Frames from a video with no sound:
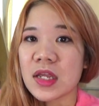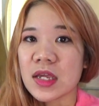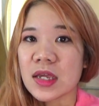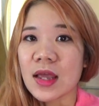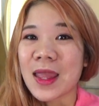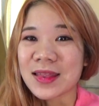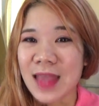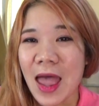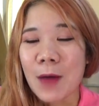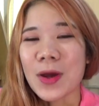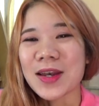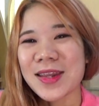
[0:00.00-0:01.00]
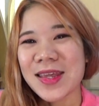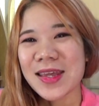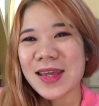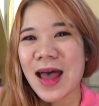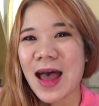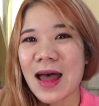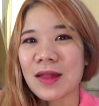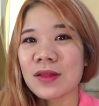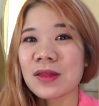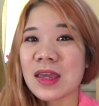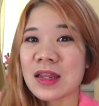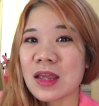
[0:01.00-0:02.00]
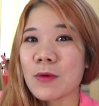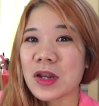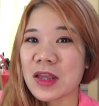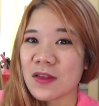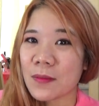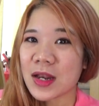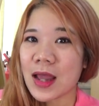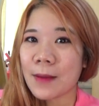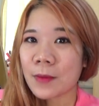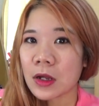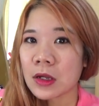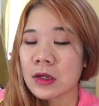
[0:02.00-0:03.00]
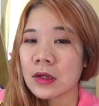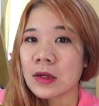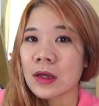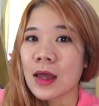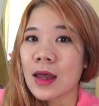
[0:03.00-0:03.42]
ดีๆ แต่วันนี้ค่ะ สิ่งที่วันนี้จะมาทำก็คือ